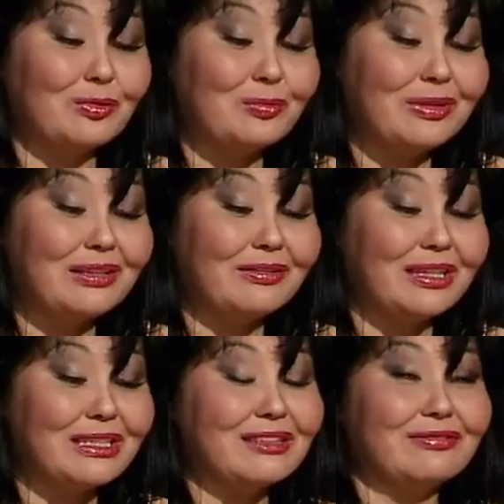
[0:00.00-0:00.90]
У, у
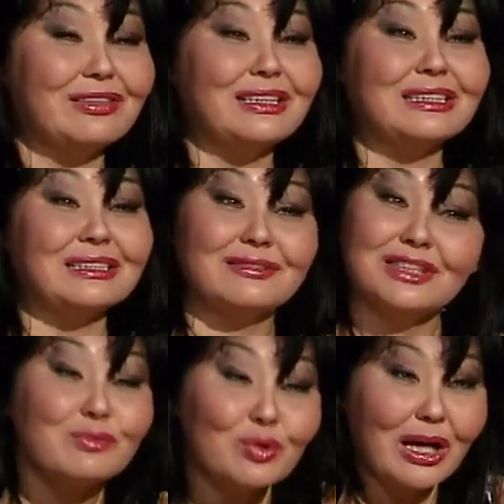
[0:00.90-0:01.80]
Медведева
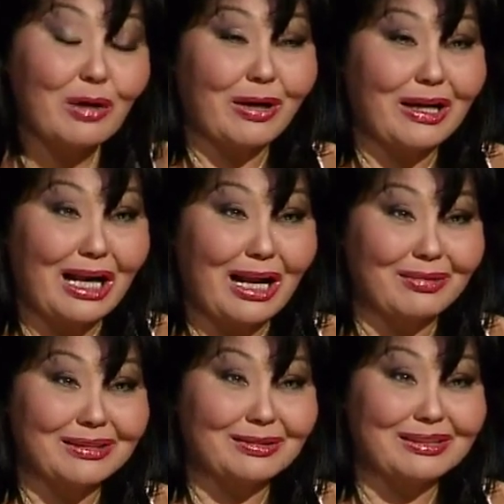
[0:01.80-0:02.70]
совсем другая программа.